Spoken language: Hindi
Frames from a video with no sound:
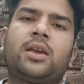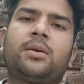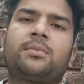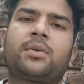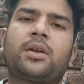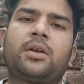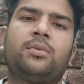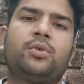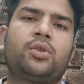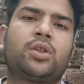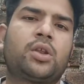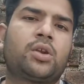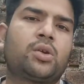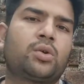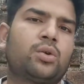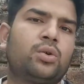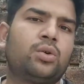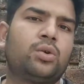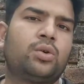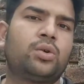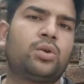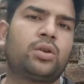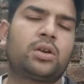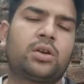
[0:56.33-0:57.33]
हम कबूतर को
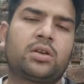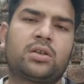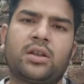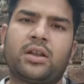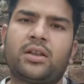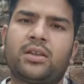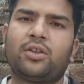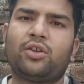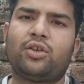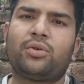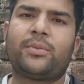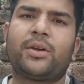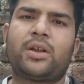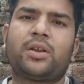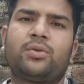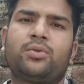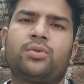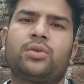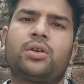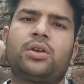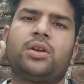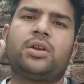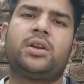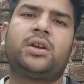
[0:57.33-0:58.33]
सर्दियों में
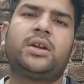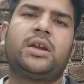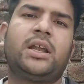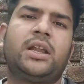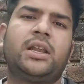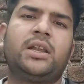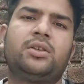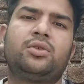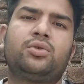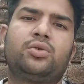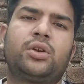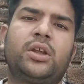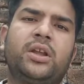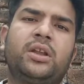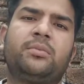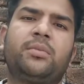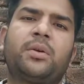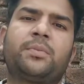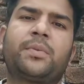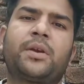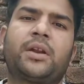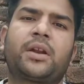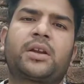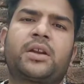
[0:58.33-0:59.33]
डेली रूटीन
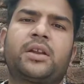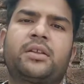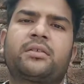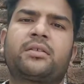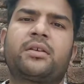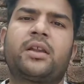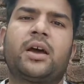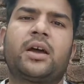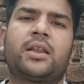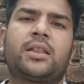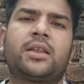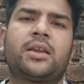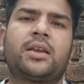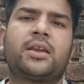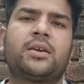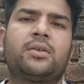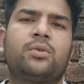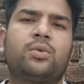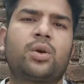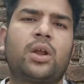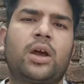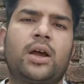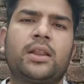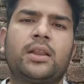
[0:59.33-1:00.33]
में प्रैक्टिस कराते हैं
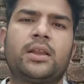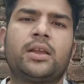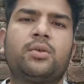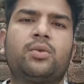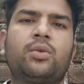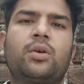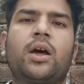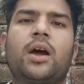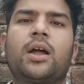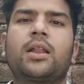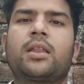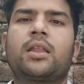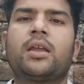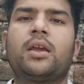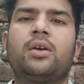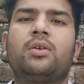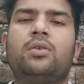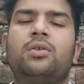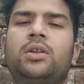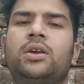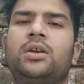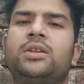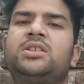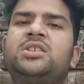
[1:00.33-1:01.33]
उड़ाने उड़ाते हैं
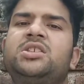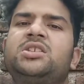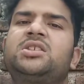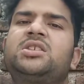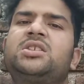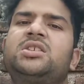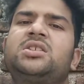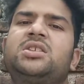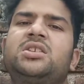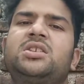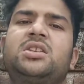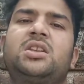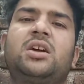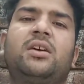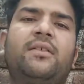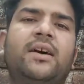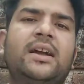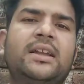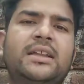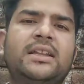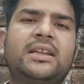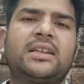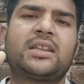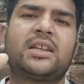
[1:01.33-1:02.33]
उन्हें अच्छे से अच्छी
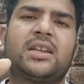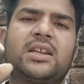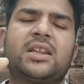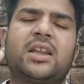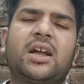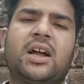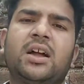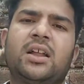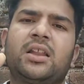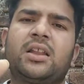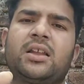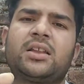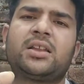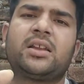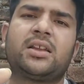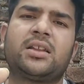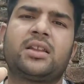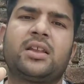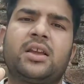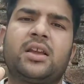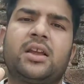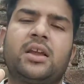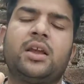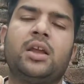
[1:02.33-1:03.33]
दवाई देते हैं दाना
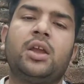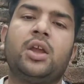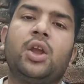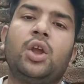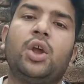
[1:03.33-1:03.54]
देते हैं